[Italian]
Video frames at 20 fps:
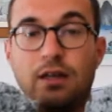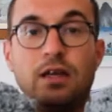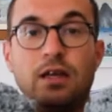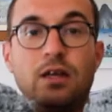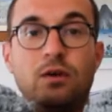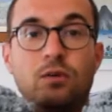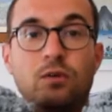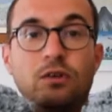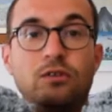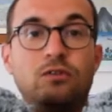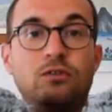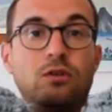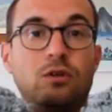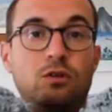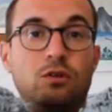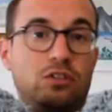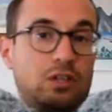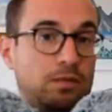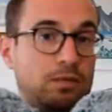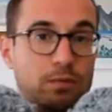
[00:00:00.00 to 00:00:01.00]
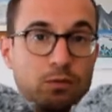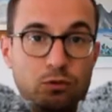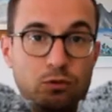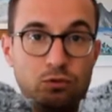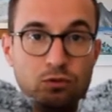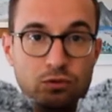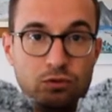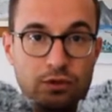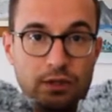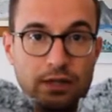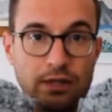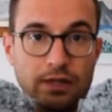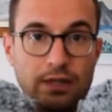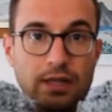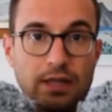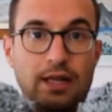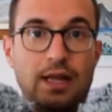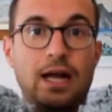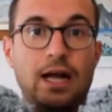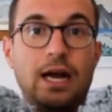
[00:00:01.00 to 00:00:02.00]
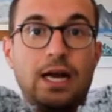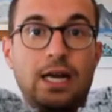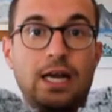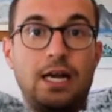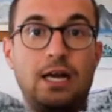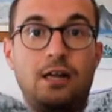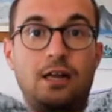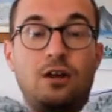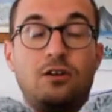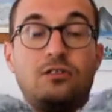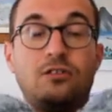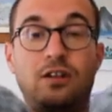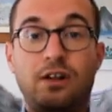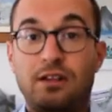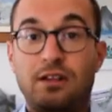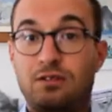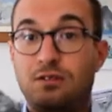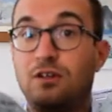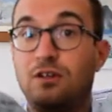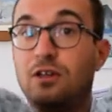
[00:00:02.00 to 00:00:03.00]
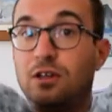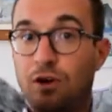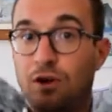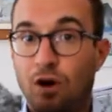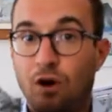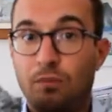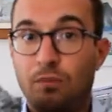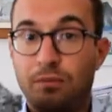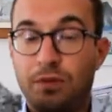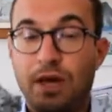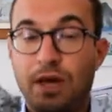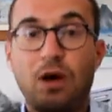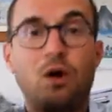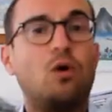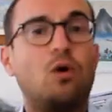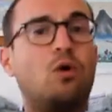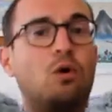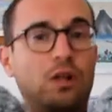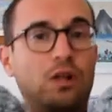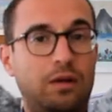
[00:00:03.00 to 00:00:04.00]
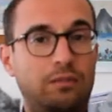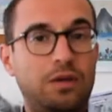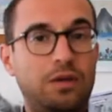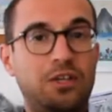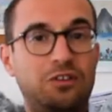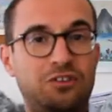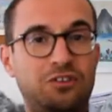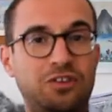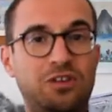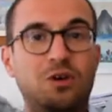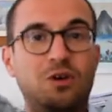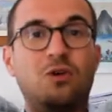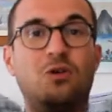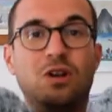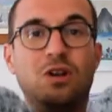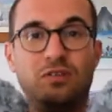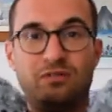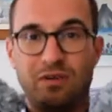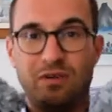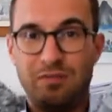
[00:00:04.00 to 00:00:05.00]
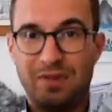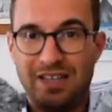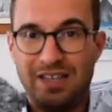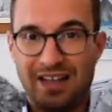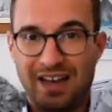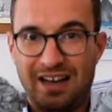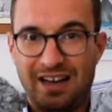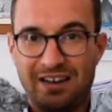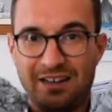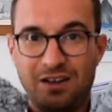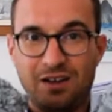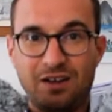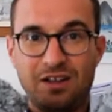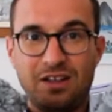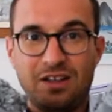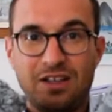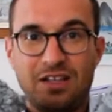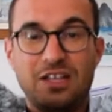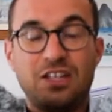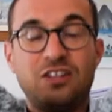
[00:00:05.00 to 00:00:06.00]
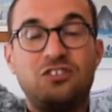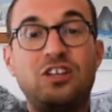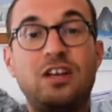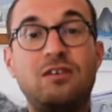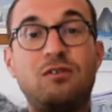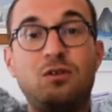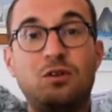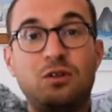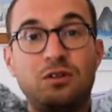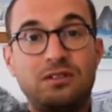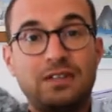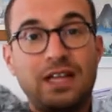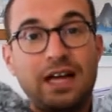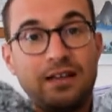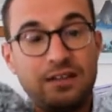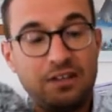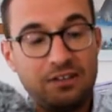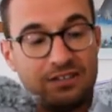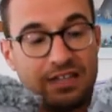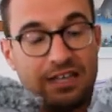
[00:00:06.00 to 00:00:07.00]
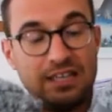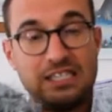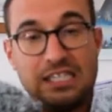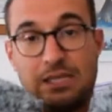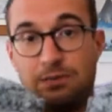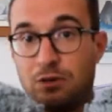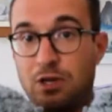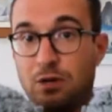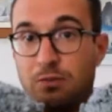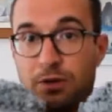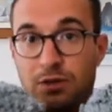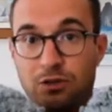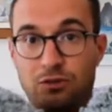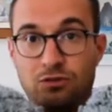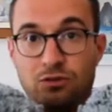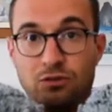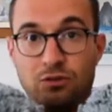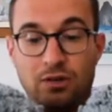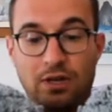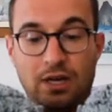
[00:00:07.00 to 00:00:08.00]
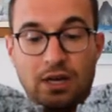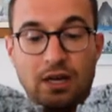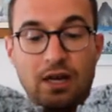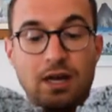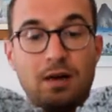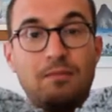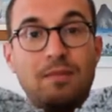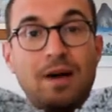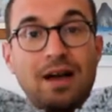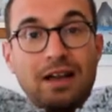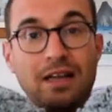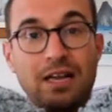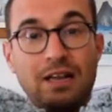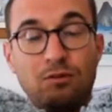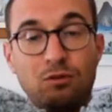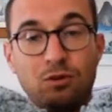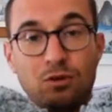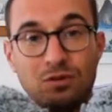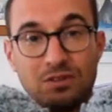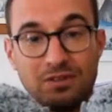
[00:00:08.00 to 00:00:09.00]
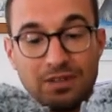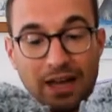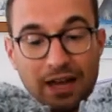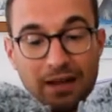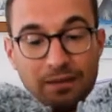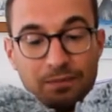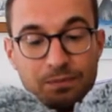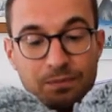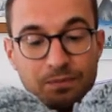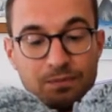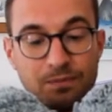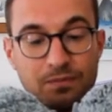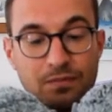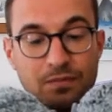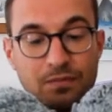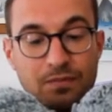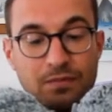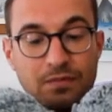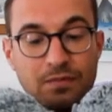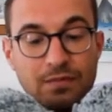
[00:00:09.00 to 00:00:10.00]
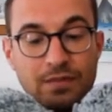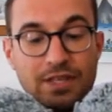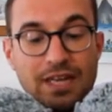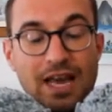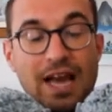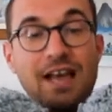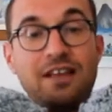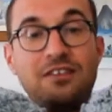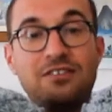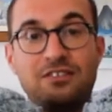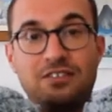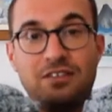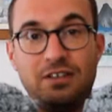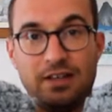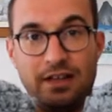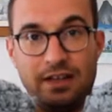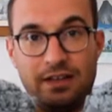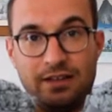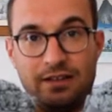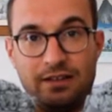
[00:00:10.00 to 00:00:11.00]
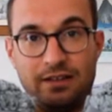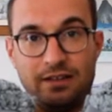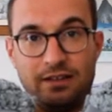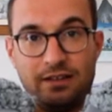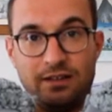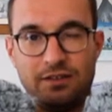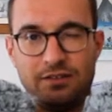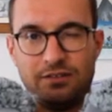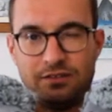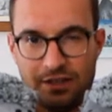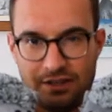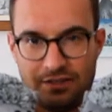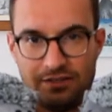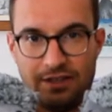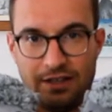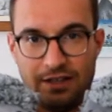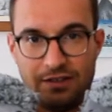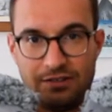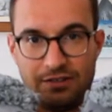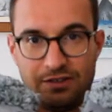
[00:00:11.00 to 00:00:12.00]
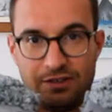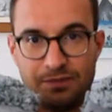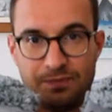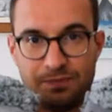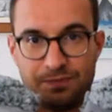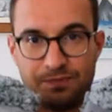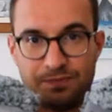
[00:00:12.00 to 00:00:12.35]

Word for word: E questo lo sappiamo tutti, anche nelle nostre relazioni di coppia o con gli amici o con i familiari, no? c'è volontà di stare insieme a una persona, ma anche la volontà di essere se stessi.